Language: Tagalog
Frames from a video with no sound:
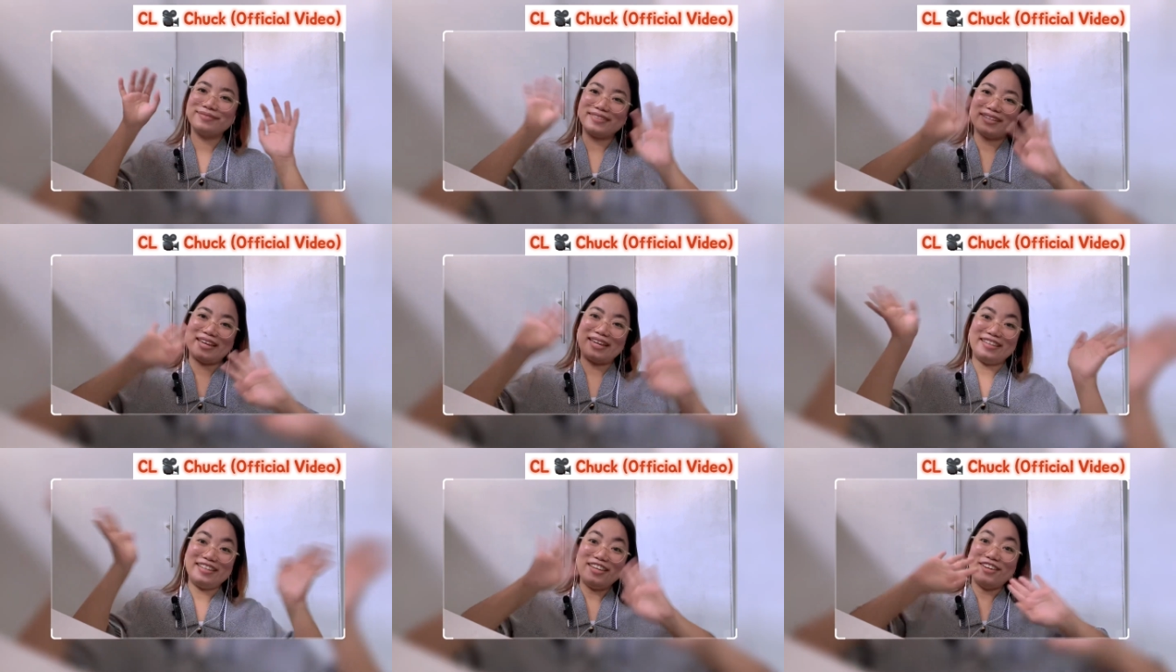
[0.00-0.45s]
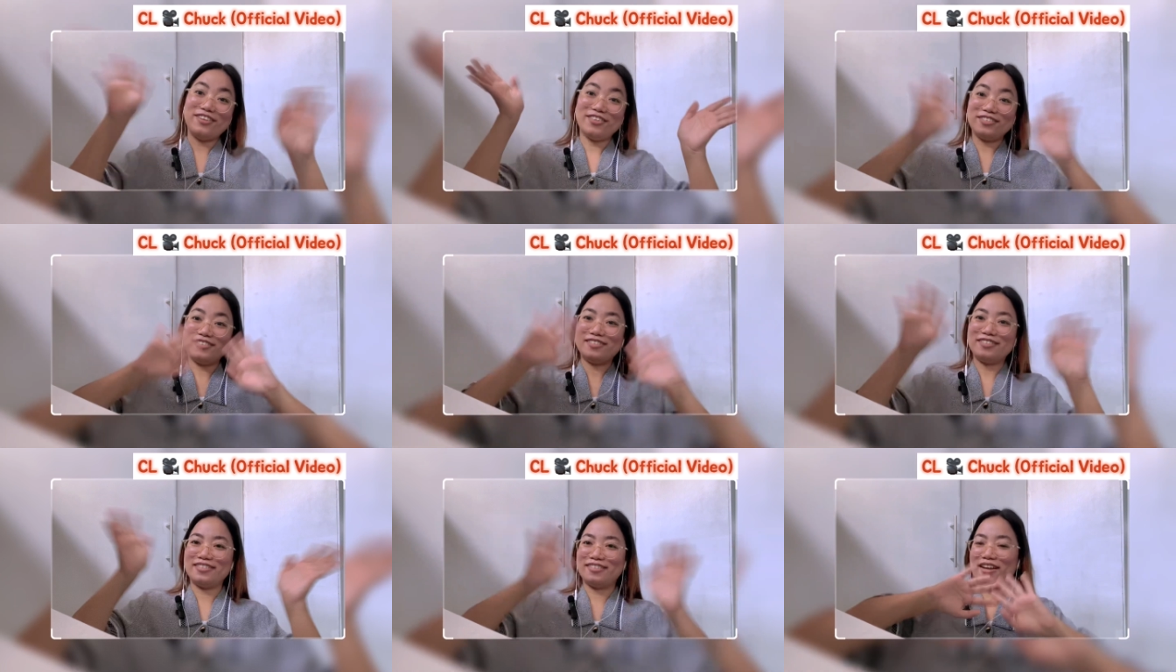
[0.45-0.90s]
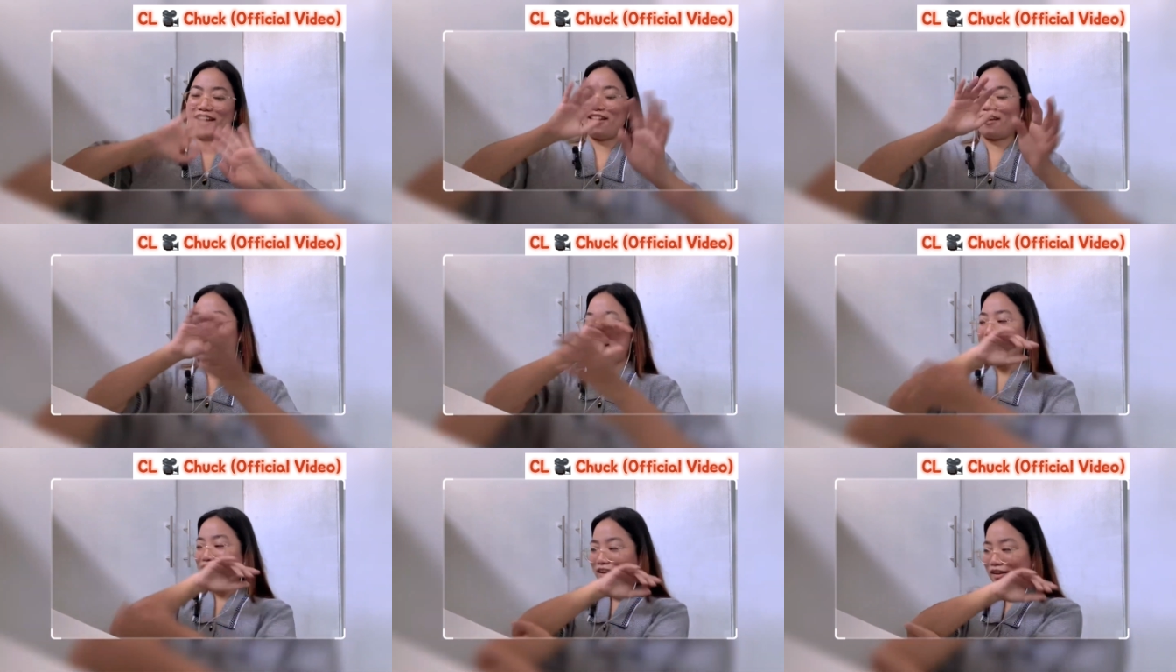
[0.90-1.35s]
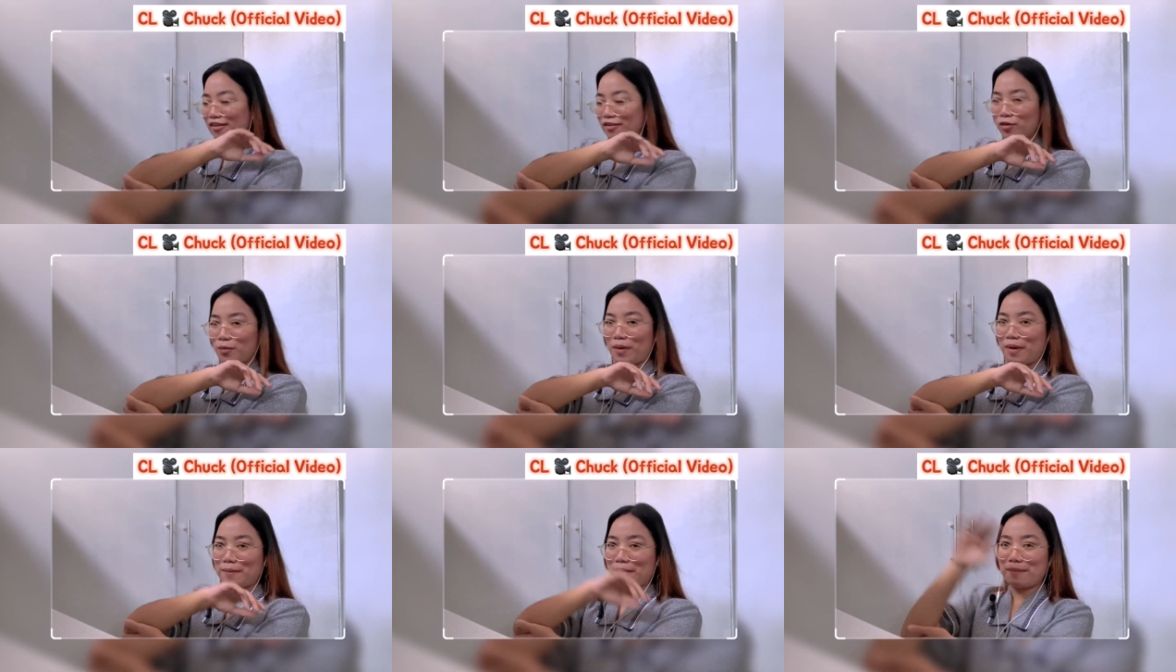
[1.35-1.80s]
Annyeong! Aray,
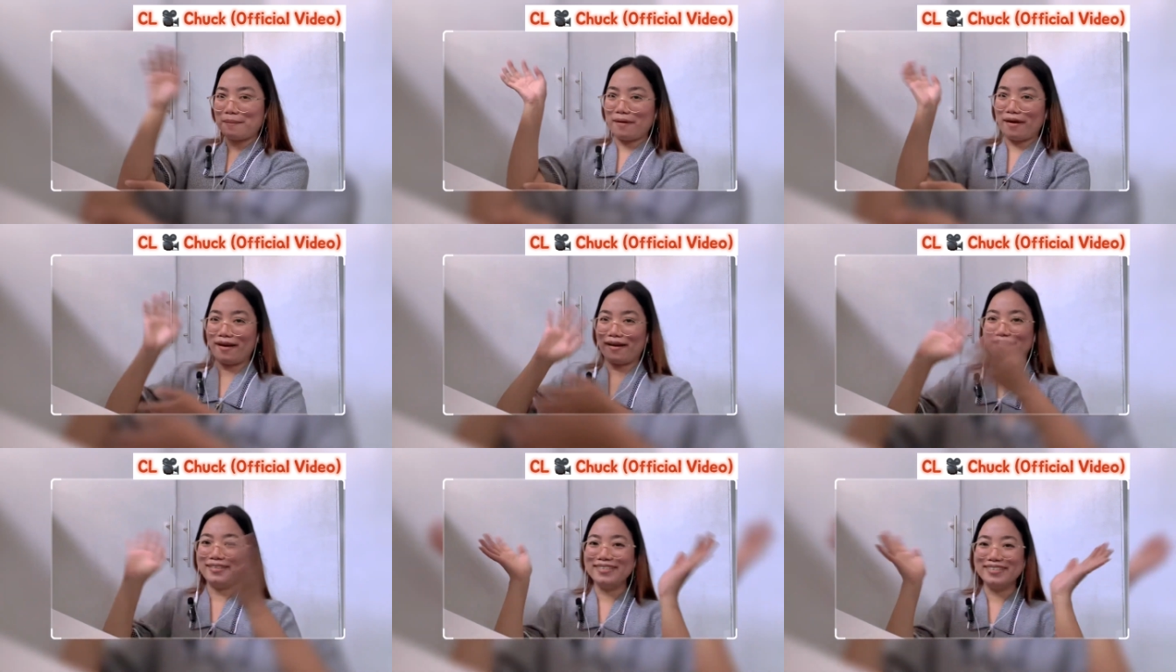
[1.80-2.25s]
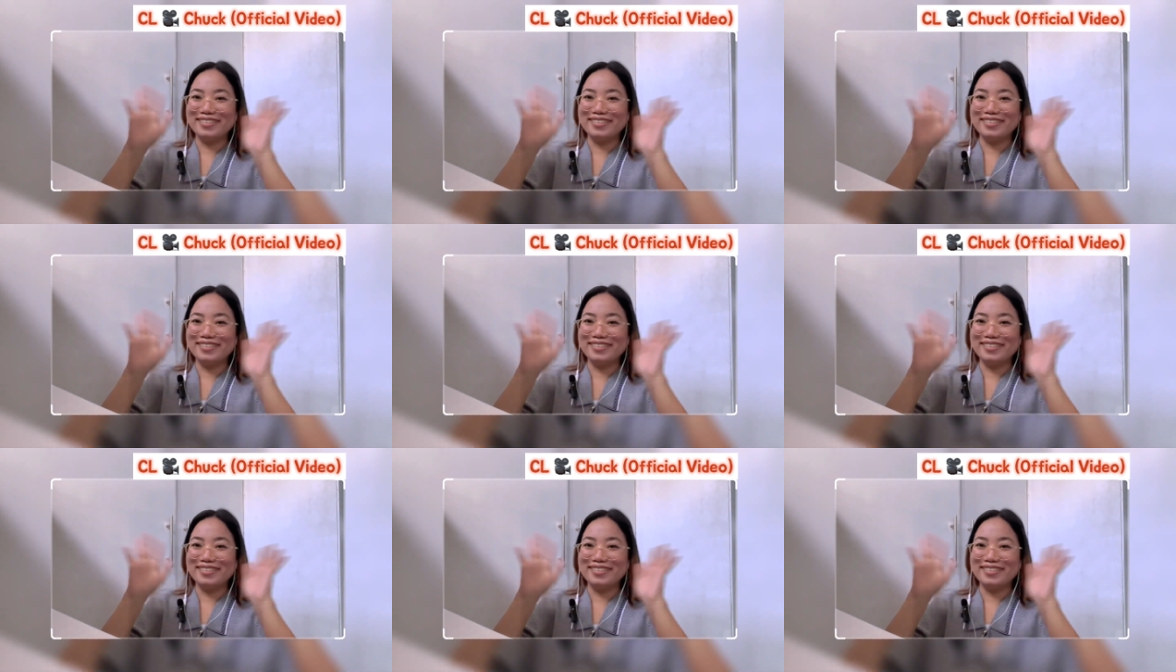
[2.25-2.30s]
tumama pa.